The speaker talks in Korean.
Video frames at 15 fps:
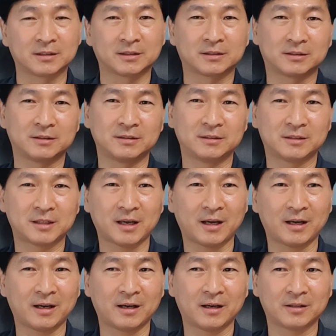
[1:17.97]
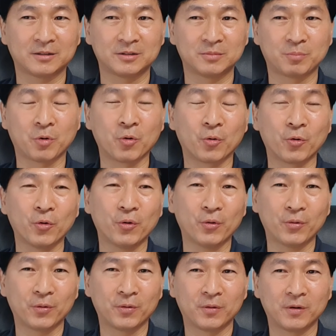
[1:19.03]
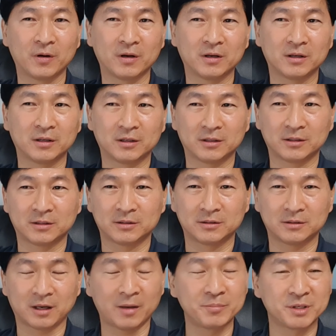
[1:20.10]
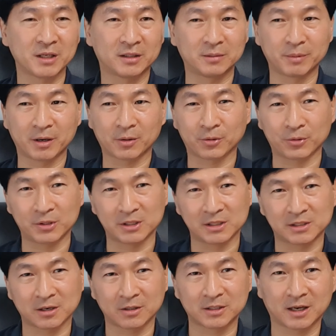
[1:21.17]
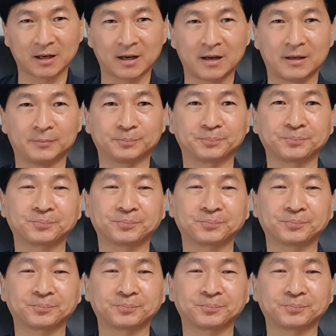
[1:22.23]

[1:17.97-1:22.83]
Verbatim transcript: 그 차를 보고 MJ 드마코 이 저자가